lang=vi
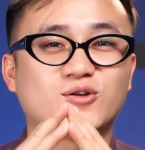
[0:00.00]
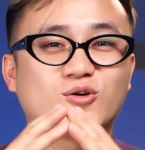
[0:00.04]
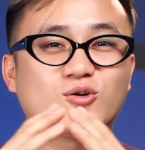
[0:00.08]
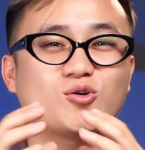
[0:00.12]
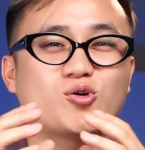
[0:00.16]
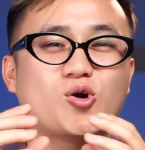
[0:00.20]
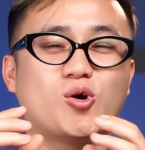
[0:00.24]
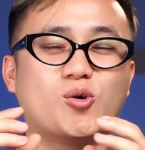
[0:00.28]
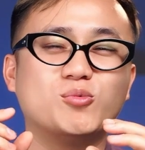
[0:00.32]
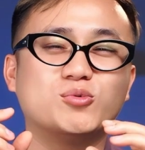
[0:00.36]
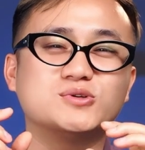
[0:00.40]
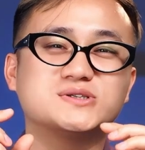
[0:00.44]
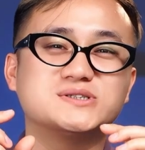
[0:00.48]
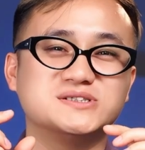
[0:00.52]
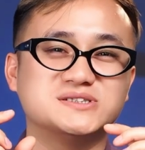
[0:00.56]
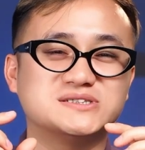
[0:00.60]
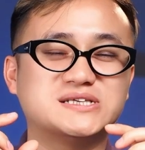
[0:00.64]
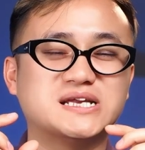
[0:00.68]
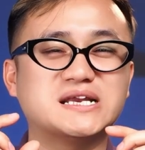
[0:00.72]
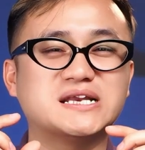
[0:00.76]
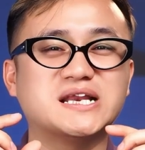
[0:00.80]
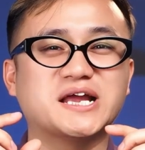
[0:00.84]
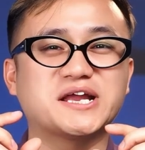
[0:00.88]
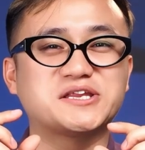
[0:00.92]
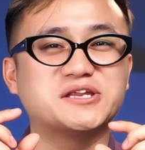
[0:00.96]
Nó có một sự
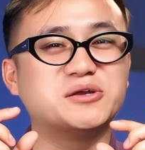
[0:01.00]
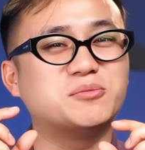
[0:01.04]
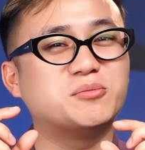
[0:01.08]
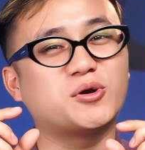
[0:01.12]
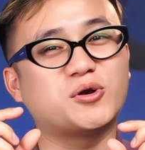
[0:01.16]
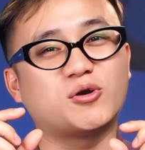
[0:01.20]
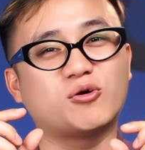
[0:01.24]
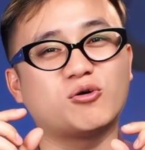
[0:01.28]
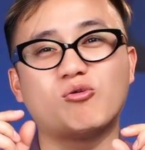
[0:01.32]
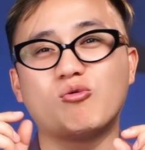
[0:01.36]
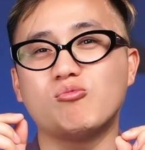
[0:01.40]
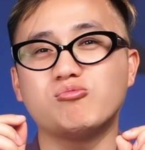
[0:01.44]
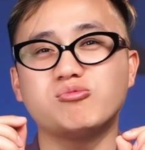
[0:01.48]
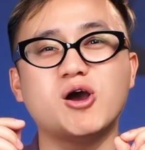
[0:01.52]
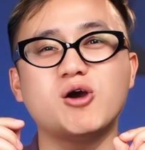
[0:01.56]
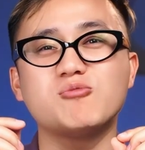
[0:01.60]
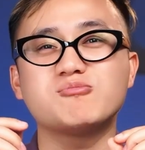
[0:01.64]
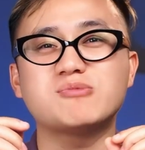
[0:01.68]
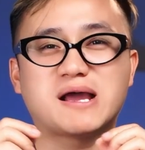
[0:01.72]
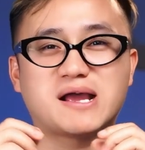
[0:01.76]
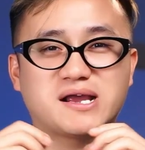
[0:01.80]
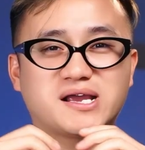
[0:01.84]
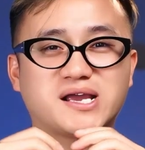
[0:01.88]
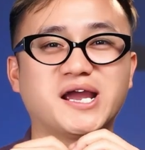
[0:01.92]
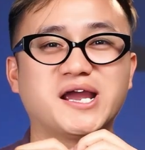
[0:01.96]
chênh lệch nhưng mà nó cũng không
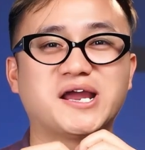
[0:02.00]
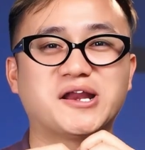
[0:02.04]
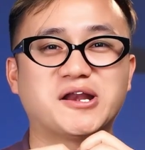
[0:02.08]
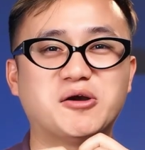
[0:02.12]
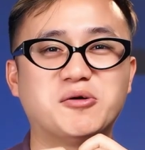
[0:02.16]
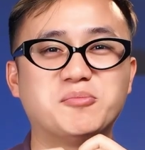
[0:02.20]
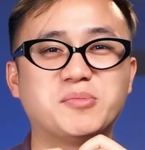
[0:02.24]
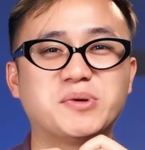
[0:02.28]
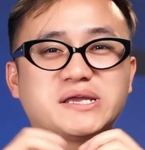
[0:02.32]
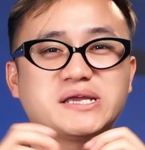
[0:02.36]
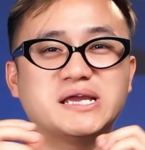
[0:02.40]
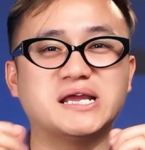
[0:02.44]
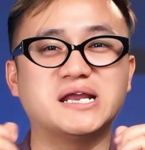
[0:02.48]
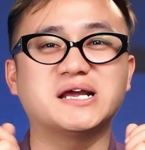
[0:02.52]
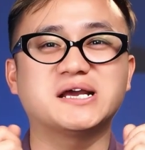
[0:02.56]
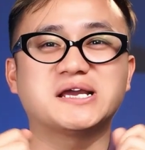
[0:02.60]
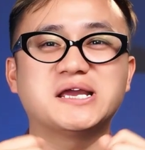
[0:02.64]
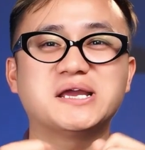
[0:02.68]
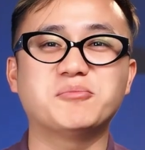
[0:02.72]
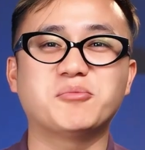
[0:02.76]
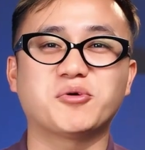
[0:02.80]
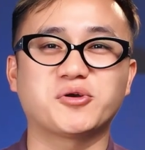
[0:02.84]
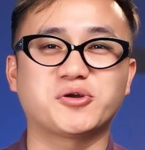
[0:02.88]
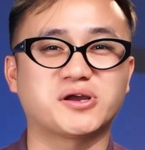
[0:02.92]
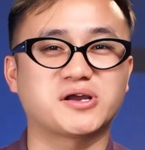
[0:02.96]
đáng kể đâu. Mình nghĩ là
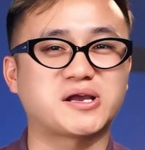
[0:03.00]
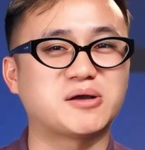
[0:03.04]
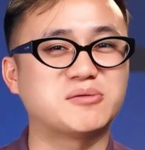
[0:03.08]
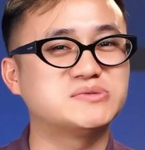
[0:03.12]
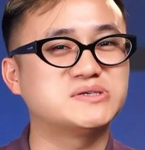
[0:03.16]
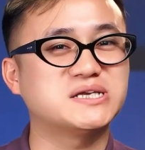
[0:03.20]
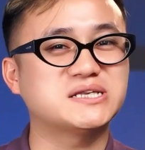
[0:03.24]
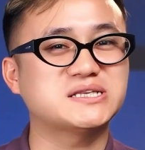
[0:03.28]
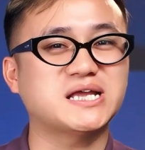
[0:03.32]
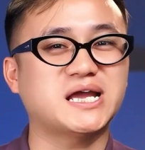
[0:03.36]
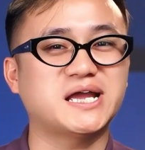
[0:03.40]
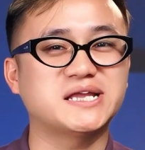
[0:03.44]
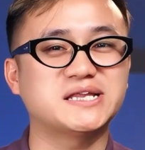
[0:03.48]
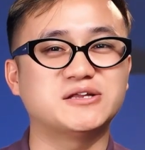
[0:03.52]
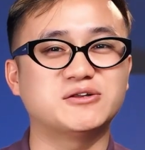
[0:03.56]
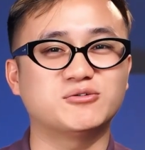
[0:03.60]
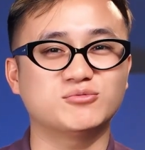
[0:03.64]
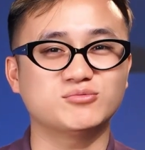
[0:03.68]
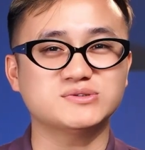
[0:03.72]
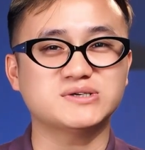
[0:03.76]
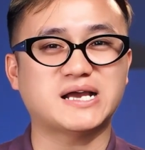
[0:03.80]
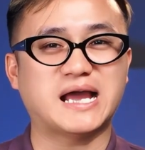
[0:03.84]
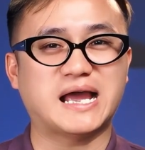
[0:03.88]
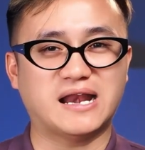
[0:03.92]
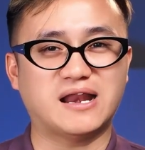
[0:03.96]
khi mọi người cầm trên tay thì nó
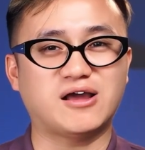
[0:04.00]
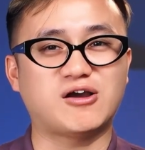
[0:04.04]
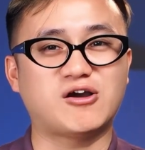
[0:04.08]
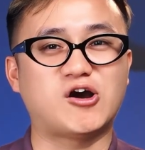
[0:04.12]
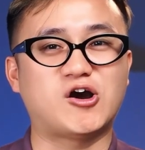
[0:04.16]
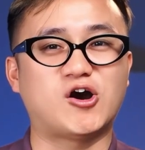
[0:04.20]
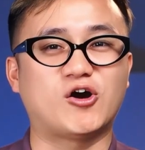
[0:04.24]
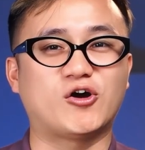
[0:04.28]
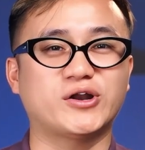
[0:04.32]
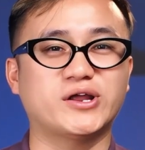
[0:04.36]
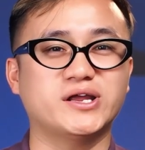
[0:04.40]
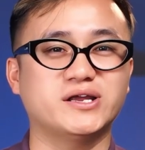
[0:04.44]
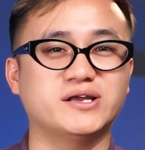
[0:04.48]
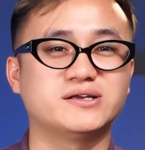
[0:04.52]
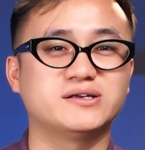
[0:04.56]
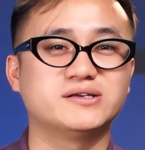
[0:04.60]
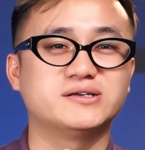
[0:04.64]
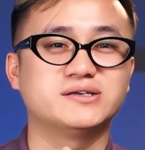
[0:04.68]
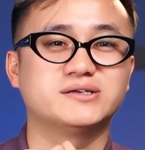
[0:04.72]
cũng khá là khó đấy.